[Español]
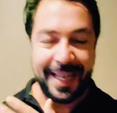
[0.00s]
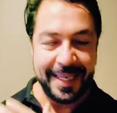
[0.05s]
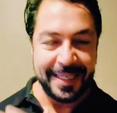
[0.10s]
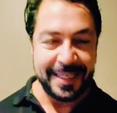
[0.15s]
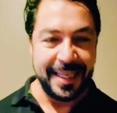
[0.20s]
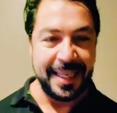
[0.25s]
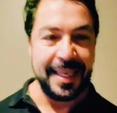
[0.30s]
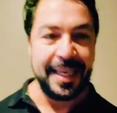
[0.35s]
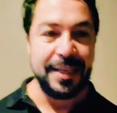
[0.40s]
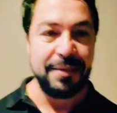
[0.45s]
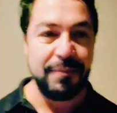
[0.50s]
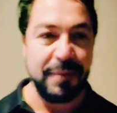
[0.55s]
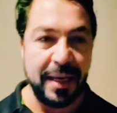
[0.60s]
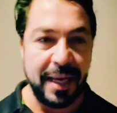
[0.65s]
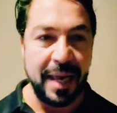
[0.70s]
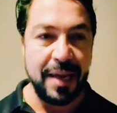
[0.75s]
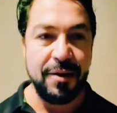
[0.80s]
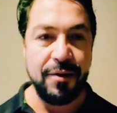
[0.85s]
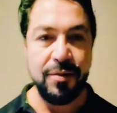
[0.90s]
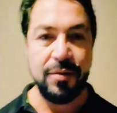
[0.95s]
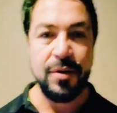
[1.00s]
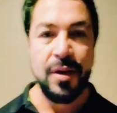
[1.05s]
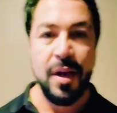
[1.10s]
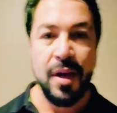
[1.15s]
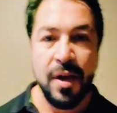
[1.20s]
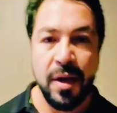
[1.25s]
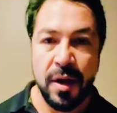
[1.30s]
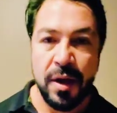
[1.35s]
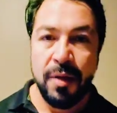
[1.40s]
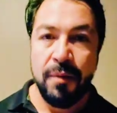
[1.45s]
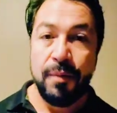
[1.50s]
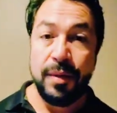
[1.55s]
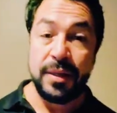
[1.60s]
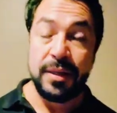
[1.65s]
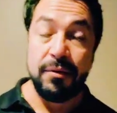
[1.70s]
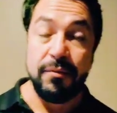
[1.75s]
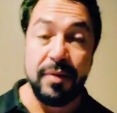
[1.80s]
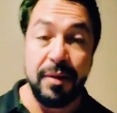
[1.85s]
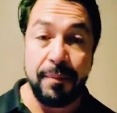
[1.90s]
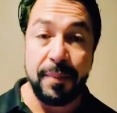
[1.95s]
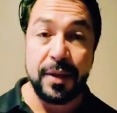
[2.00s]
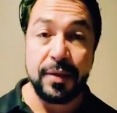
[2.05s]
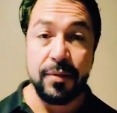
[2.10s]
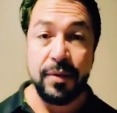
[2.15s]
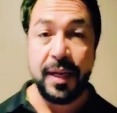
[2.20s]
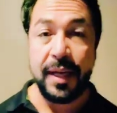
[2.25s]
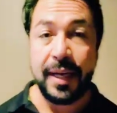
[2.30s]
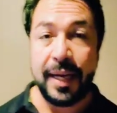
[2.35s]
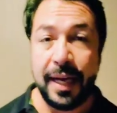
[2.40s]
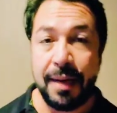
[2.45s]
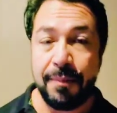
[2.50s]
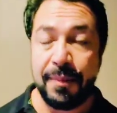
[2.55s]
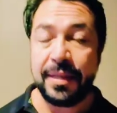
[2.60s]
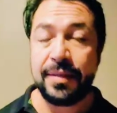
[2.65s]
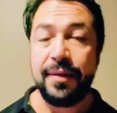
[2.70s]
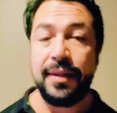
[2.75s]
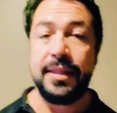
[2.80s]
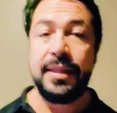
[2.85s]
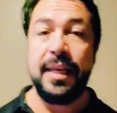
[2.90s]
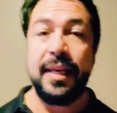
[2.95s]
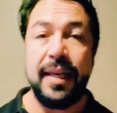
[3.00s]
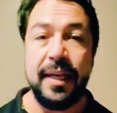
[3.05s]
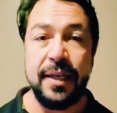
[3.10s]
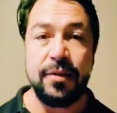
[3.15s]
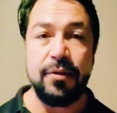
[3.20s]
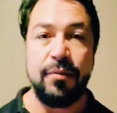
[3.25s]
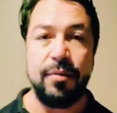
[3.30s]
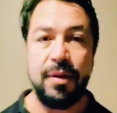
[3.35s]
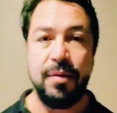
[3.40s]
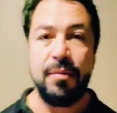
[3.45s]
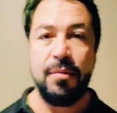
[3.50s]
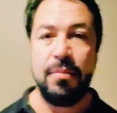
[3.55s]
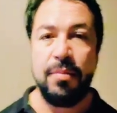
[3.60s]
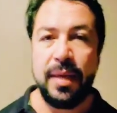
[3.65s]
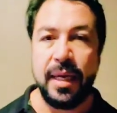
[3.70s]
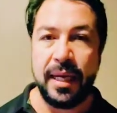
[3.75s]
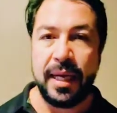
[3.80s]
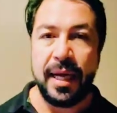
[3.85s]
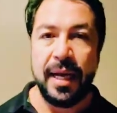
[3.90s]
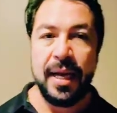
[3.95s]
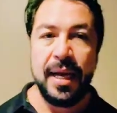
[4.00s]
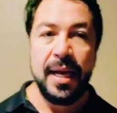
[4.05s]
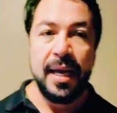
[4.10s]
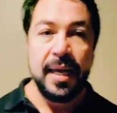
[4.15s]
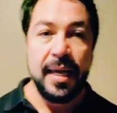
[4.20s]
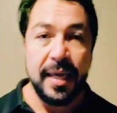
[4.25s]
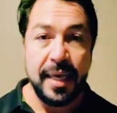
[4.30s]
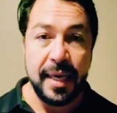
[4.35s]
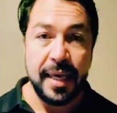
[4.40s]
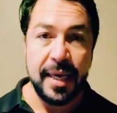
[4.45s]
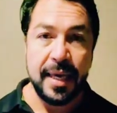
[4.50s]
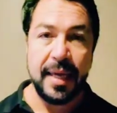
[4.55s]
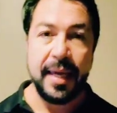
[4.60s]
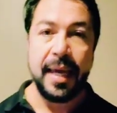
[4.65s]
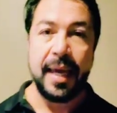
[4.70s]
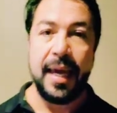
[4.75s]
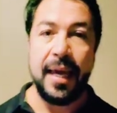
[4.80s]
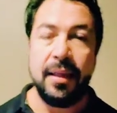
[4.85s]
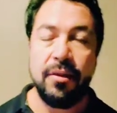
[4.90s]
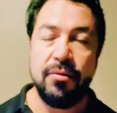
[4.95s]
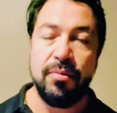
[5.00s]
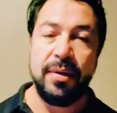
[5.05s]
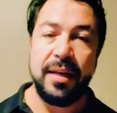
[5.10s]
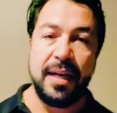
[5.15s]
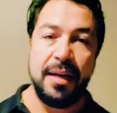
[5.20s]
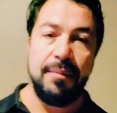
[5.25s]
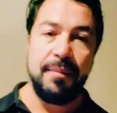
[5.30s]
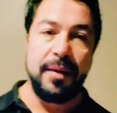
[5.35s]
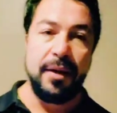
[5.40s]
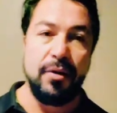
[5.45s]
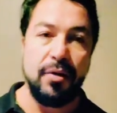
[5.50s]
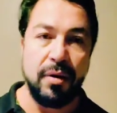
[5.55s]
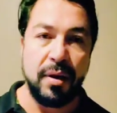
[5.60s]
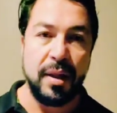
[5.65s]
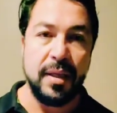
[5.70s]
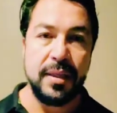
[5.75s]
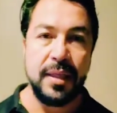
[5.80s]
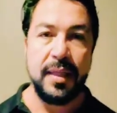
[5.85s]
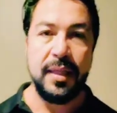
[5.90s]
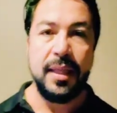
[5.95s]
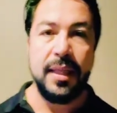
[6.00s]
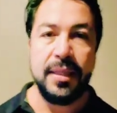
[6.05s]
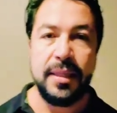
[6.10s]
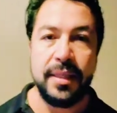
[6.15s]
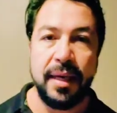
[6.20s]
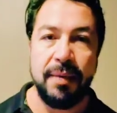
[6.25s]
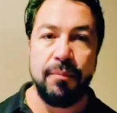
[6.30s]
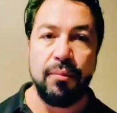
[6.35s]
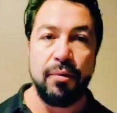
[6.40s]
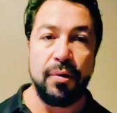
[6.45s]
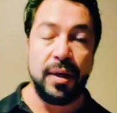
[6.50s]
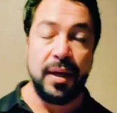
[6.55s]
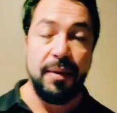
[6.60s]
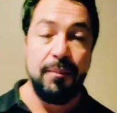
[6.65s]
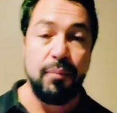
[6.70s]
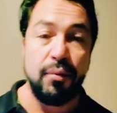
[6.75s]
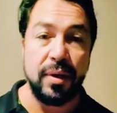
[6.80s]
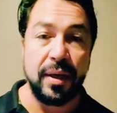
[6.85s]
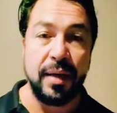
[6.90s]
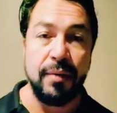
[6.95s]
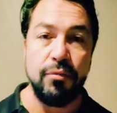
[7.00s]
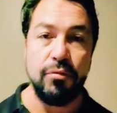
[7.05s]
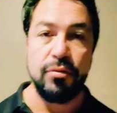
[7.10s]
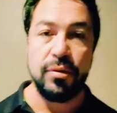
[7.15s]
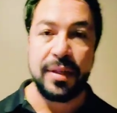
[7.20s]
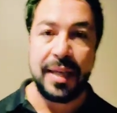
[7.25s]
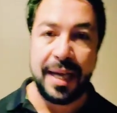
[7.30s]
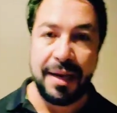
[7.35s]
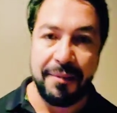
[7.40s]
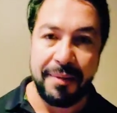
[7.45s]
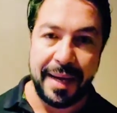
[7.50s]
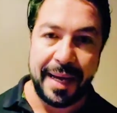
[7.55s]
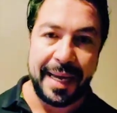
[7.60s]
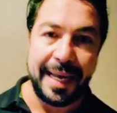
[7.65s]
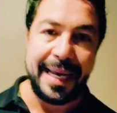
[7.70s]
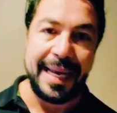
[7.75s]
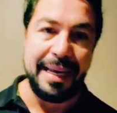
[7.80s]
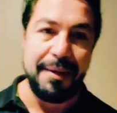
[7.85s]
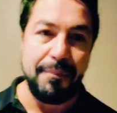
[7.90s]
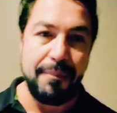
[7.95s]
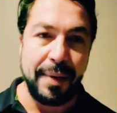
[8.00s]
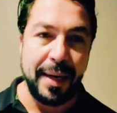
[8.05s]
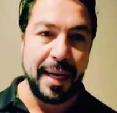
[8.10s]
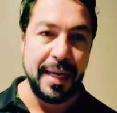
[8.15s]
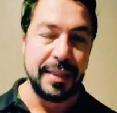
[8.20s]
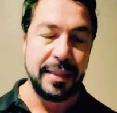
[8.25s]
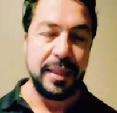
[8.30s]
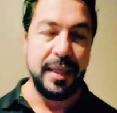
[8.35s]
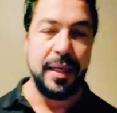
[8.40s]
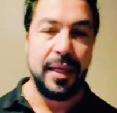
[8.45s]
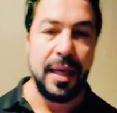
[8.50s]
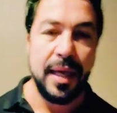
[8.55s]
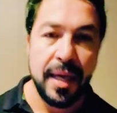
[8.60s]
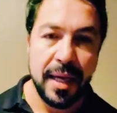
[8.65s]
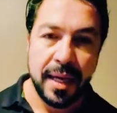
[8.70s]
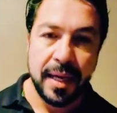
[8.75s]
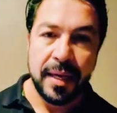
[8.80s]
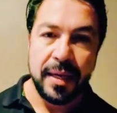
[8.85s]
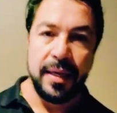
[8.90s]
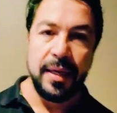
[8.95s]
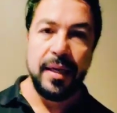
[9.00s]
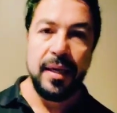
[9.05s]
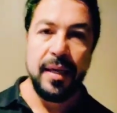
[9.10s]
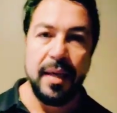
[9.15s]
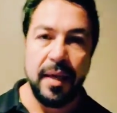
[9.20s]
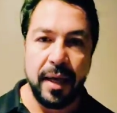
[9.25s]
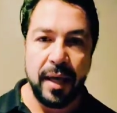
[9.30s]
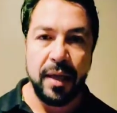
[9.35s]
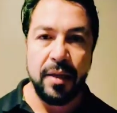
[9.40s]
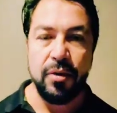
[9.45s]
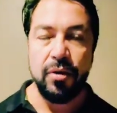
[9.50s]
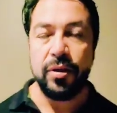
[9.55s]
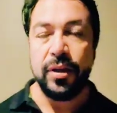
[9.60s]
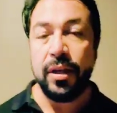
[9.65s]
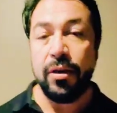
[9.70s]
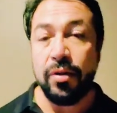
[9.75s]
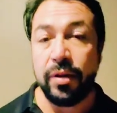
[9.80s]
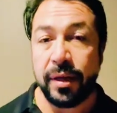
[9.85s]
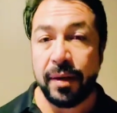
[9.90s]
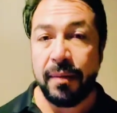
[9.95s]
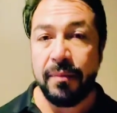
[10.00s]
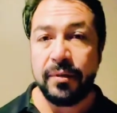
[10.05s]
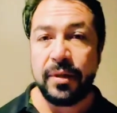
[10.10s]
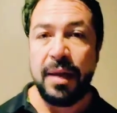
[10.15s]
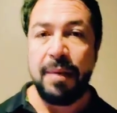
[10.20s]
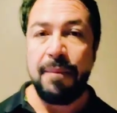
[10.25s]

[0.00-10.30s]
de hace 10.000 años, pues era una persona que era más fácil que sobreviviera y que tuviera mejor descendencia. ¿Por qué? Porque buscaba el placer. ¿Y en dónde encontrábamos el